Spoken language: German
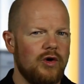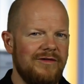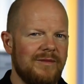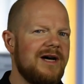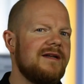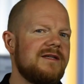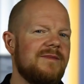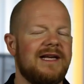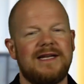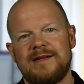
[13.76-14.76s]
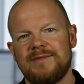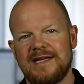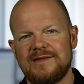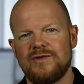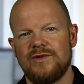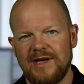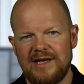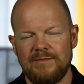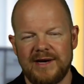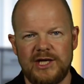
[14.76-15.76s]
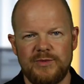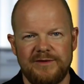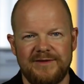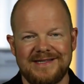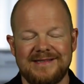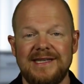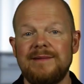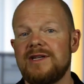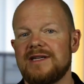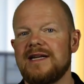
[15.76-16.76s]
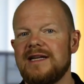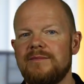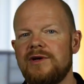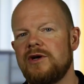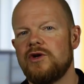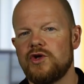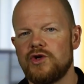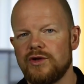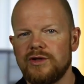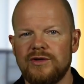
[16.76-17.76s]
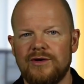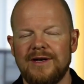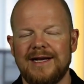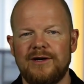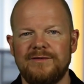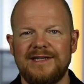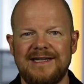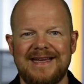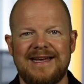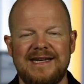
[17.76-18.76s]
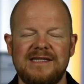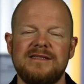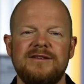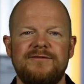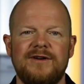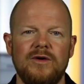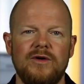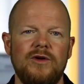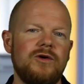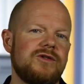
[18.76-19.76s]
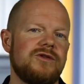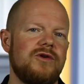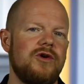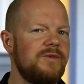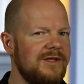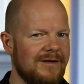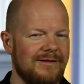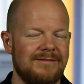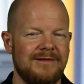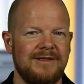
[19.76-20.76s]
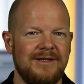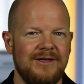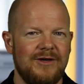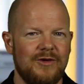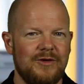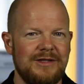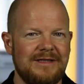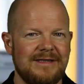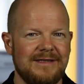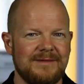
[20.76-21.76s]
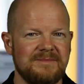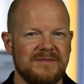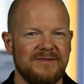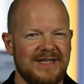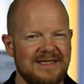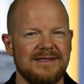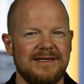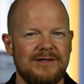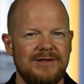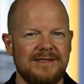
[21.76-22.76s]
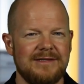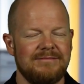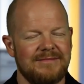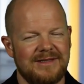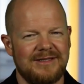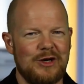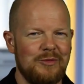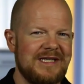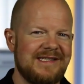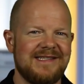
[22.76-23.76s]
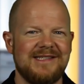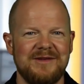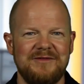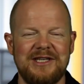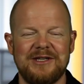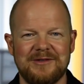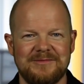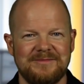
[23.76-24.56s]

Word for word: Und wir machen das mal an einem ganz konkreten Beispiel fest, nämlich an einem Short Call auf den SVXY. Und ähm, was das genau ist, darum geht es jetzt hier im Video.